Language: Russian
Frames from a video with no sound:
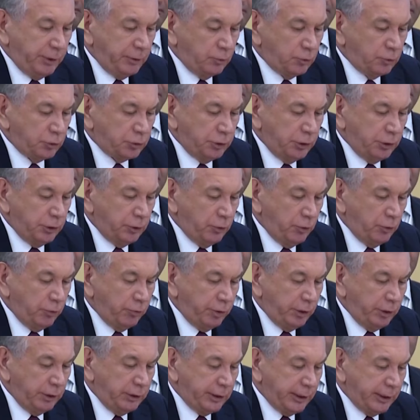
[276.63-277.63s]
нужны
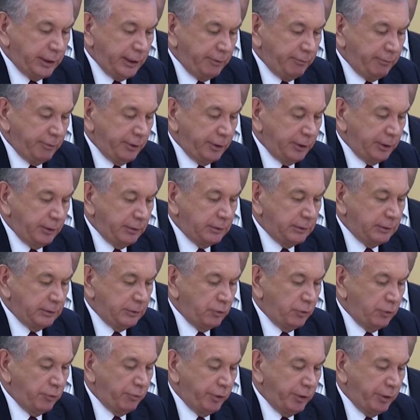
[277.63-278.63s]
новые драйверы,
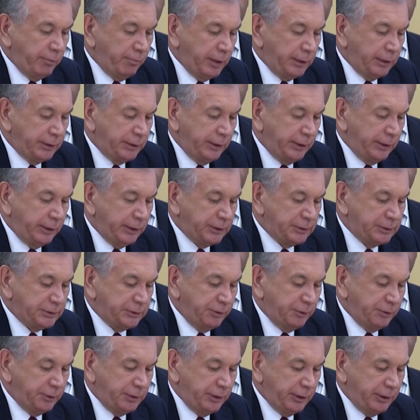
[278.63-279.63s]
новая модель
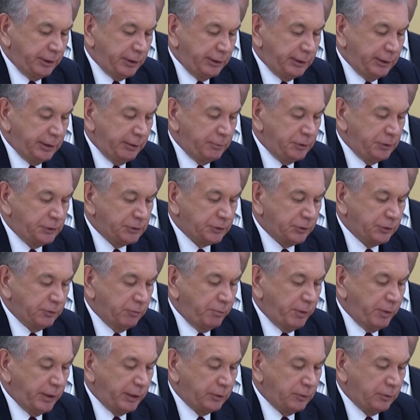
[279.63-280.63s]
развития экономического
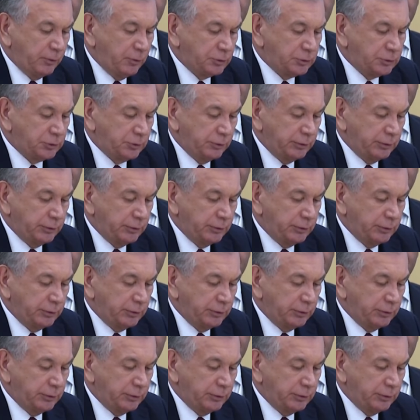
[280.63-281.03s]
партнерства